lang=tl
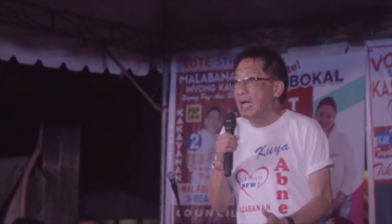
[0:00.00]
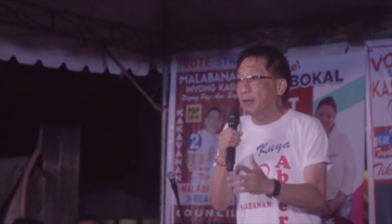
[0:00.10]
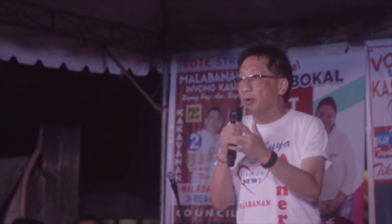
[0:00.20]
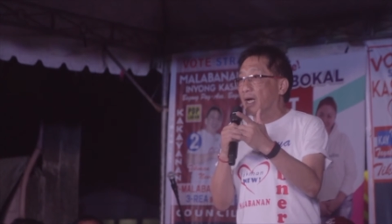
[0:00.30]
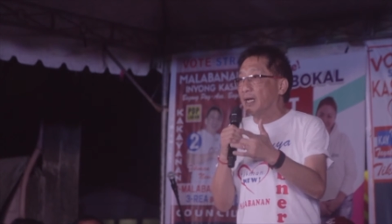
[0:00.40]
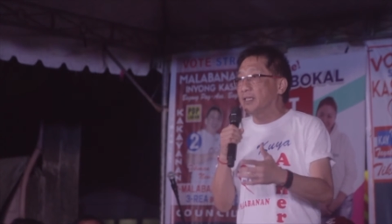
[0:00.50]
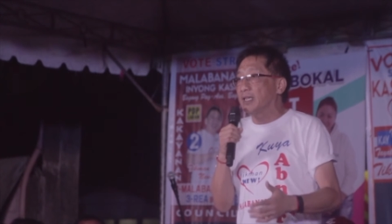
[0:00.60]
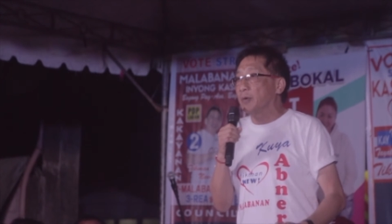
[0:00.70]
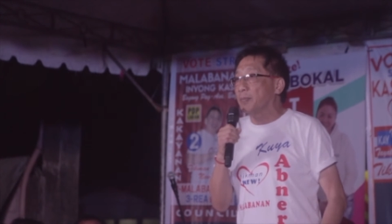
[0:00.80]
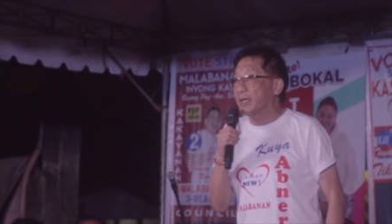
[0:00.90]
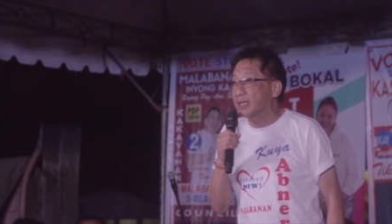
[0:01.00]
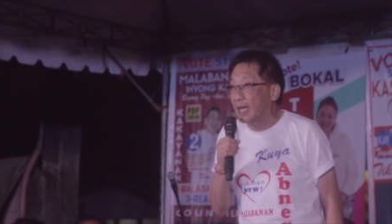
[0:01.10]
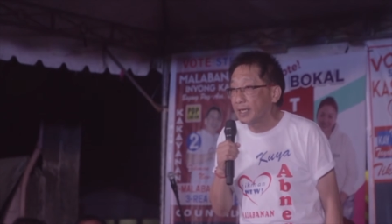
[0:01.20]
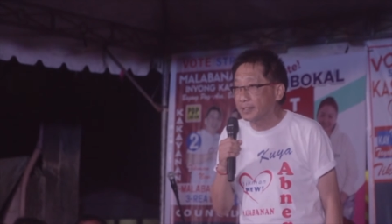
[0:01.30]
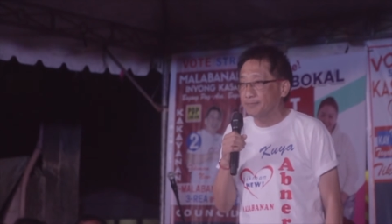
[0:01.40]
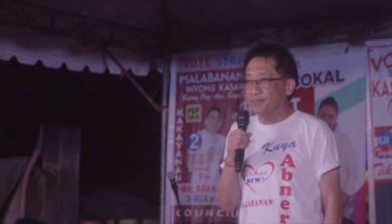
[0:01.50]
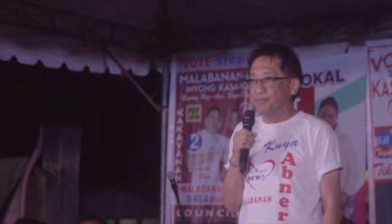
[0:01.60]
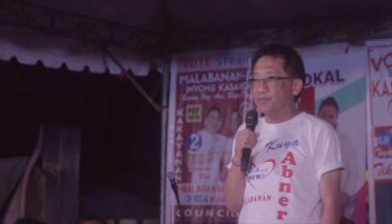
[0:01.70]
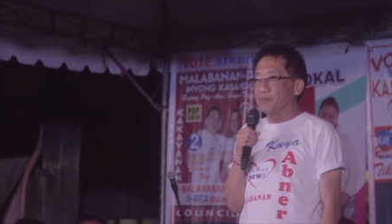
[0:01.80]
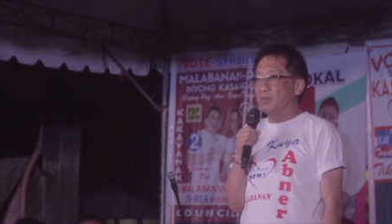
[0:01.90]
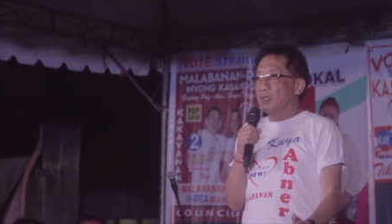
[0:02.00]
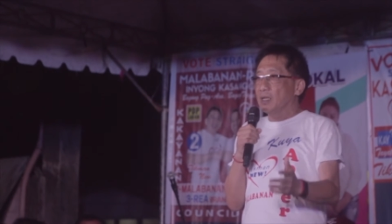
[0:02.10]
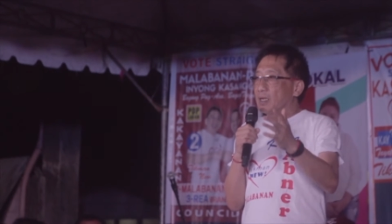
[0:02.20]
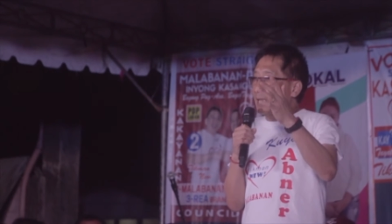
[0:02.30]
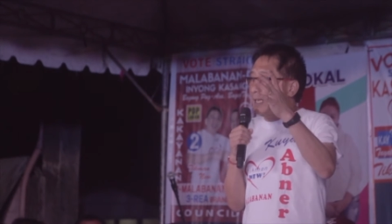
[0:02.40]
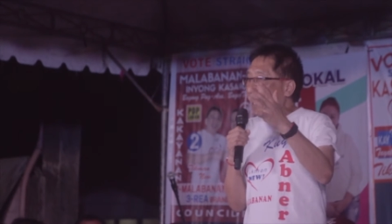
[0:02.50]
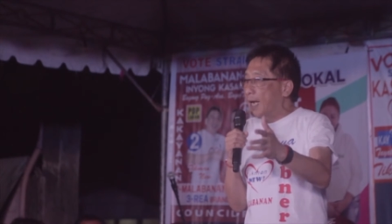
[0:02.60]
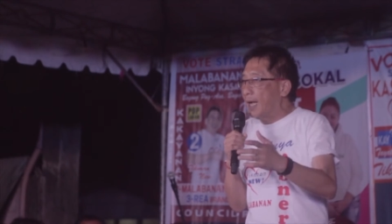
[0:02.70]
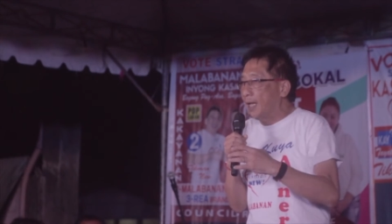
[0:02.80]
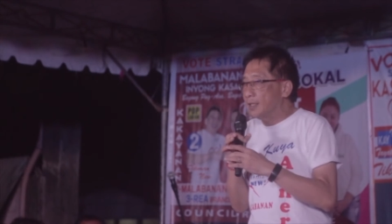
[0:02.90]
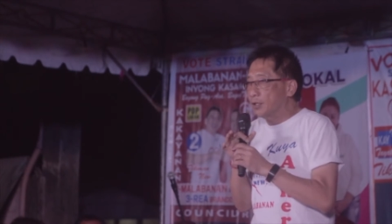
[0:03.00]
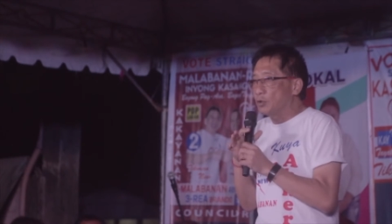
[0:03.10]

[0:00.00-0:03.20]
at baka hindi na mapalitan. Kailangan